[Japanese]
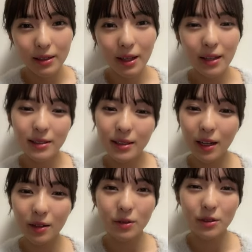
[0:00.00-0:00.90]
大好き
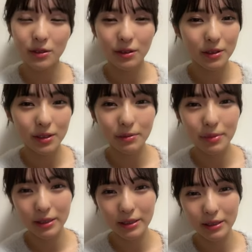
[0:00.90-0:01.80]
なの重力
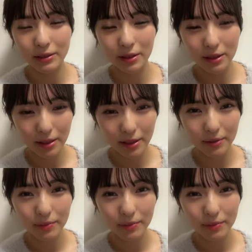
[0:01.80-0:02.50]
シンパシー私